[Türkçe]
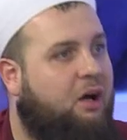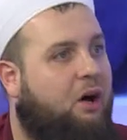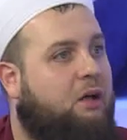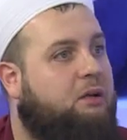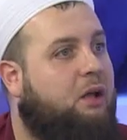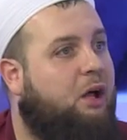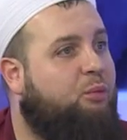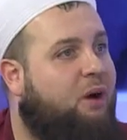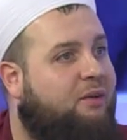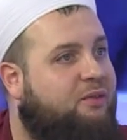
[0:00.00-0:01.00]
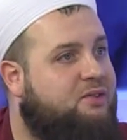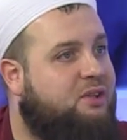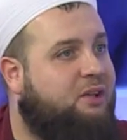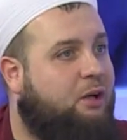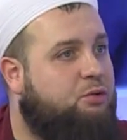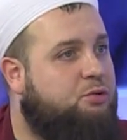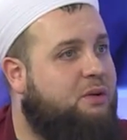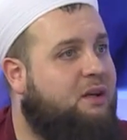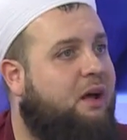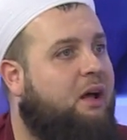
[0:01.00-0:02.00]
Allah muhafaza
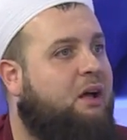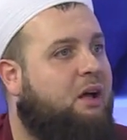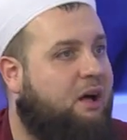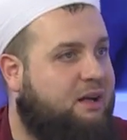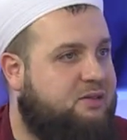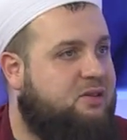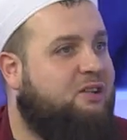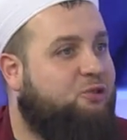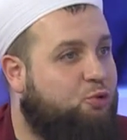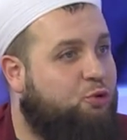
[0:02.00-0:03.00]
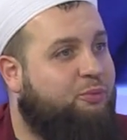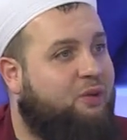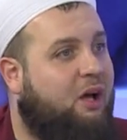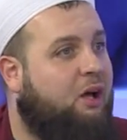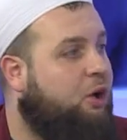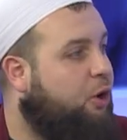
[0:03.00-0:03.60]
neuzübillah hassas durumda